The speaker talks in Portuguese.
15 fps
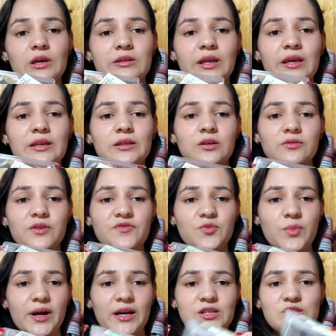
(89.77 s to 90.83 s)
Né? Então, vai vir
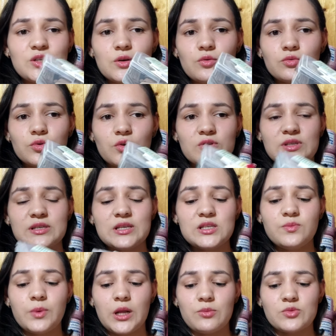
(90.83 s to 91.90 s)
uma caixinha com todos
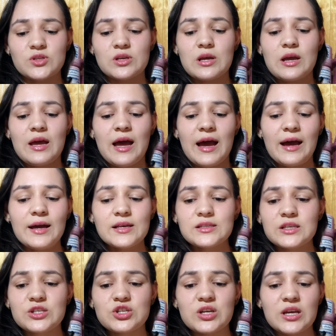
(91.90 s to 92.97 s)
esses prêmios.
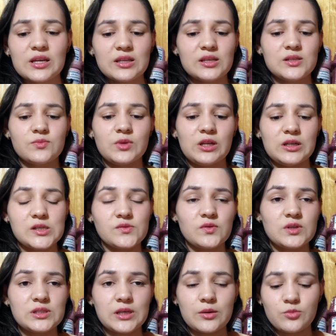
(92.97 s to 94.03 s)
As etiquetas, meninas,
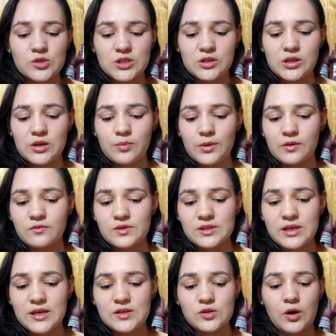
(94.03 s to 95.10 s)
vou estar mostrando aqui para
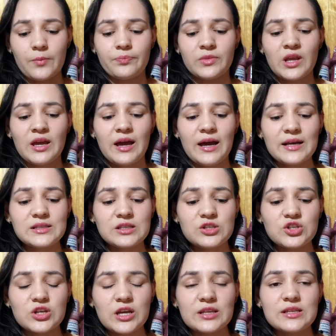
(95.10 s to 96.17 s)
vocês, ó. As
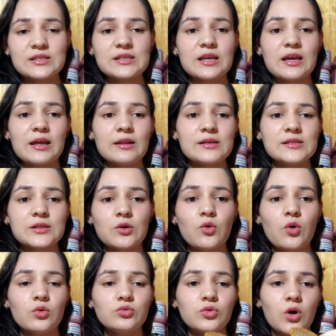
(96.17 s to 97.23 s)
etiquetas, elas são
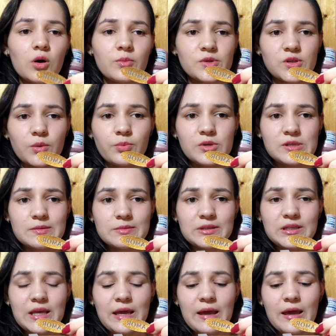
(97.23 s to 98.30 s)
com nomes, ó. Por exemplo,
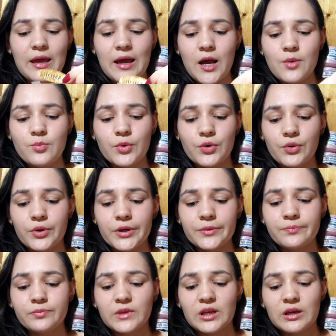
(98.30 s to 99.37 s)
que é amor,
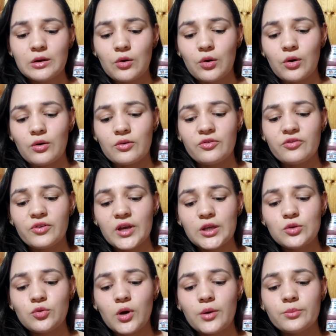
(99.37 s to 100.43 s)
ó,
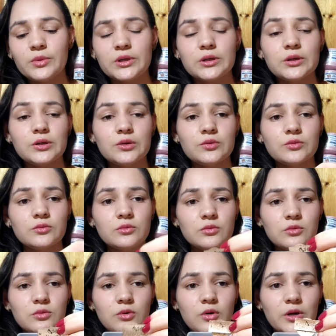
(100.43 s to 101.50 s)
feito à mão.
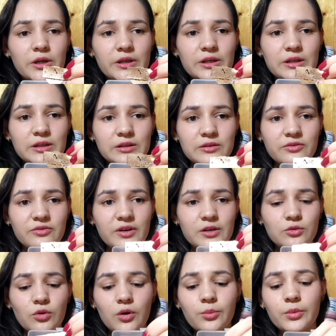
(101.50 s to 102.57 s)
Olha que lindo,
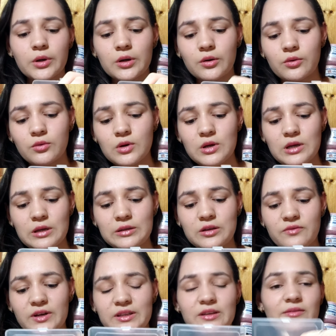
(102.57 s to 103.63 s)
feito à mão.
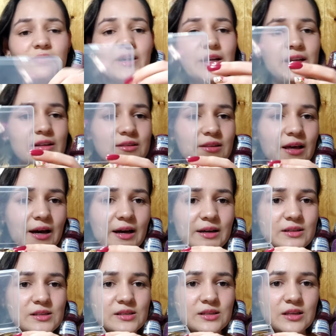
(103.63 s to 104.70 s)
Então, vai ter
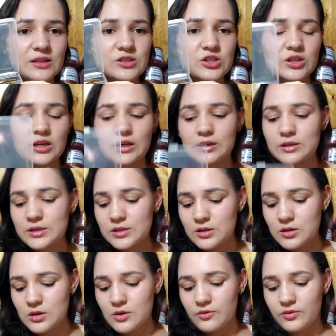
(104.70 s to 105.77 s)
variedades de etiquetas.
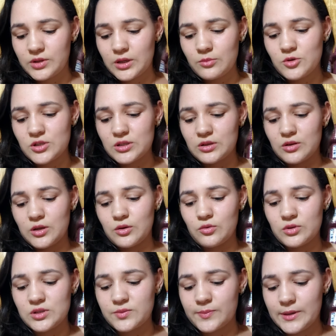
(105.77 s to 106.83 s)
Vou estar mostrando aqui
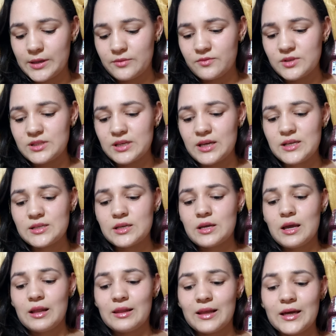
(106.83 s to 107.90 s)
outros para vocês.
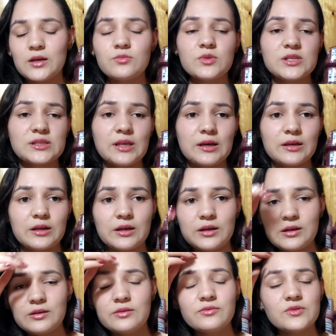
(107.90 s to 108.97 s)
Lá no meu
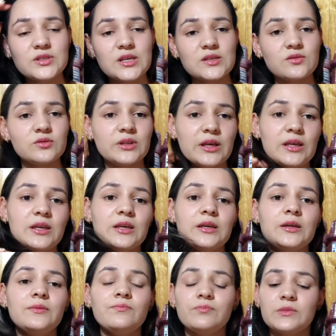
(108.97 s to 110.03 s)
Instagram, vocês vão ter que
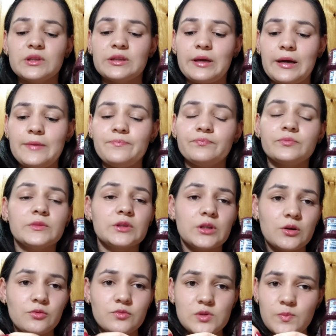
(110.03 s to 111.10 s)
ir, tá?
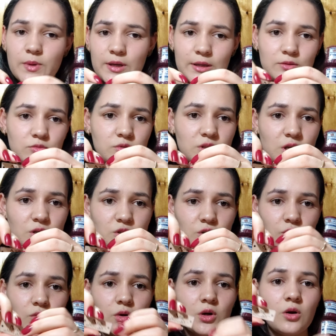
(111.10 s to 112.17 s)
Então, eu vou explicar tudo
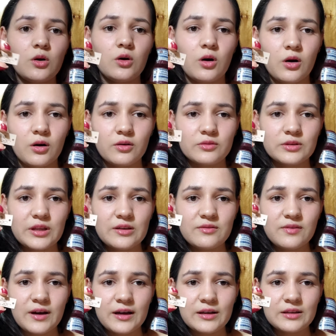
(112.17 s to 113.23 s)
certinho. Ó,
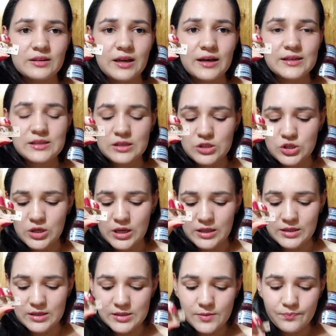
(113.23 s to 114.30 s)
tem variedades de
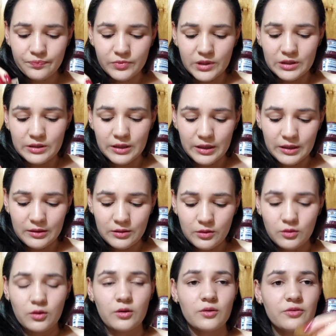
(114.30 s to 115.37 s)
etiquetas, né?
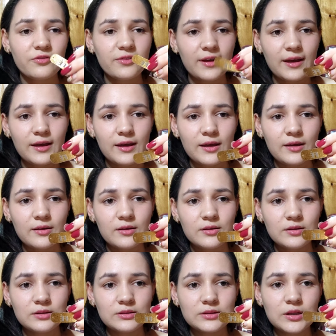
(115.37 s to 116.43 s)
Ó, fé,
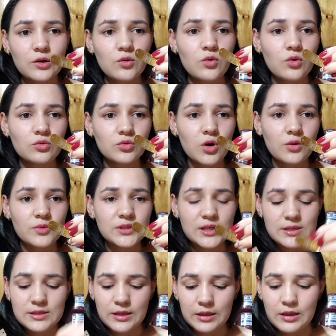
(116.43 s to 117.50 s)
então, com nomes
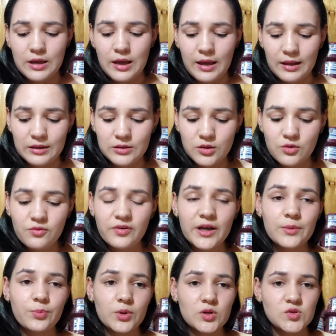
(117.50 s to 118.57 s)
assim. Ela não
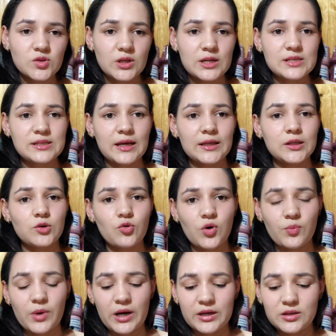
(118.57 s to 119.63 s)
vai ir personalizada com
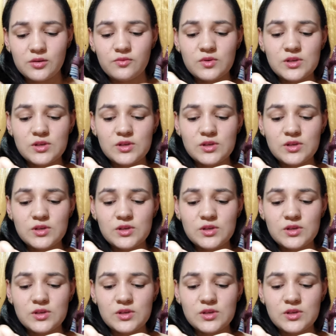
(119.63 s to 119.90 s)
a marca de